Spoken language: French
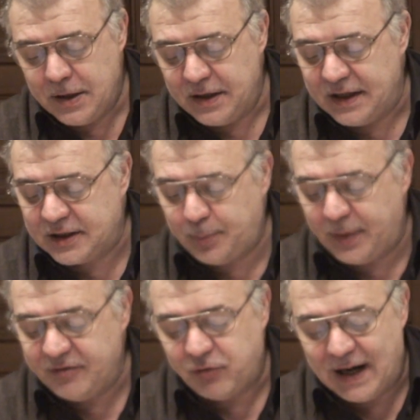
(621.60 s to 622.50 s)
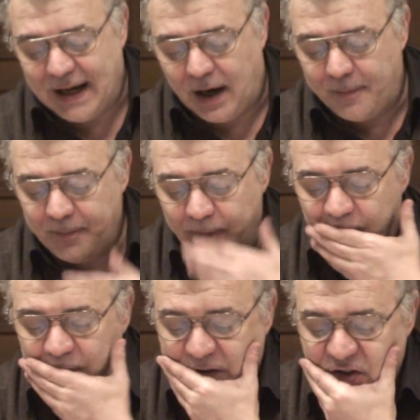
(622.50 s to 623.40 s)
Il explique, voilà,
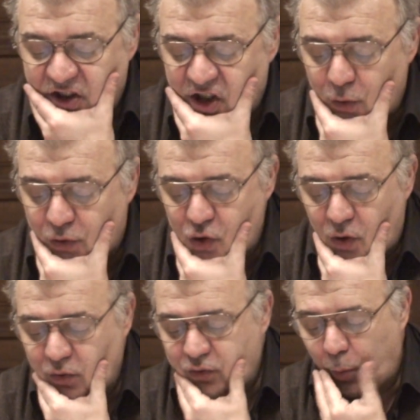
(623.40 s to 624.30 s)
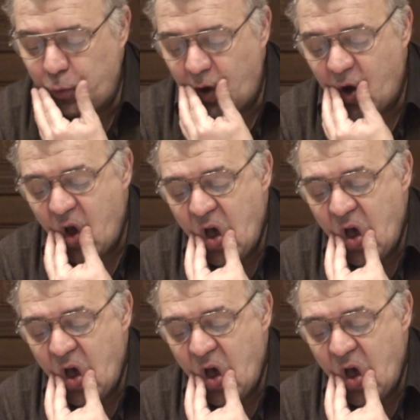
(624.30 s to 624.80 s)
j'adore ce genre de formule.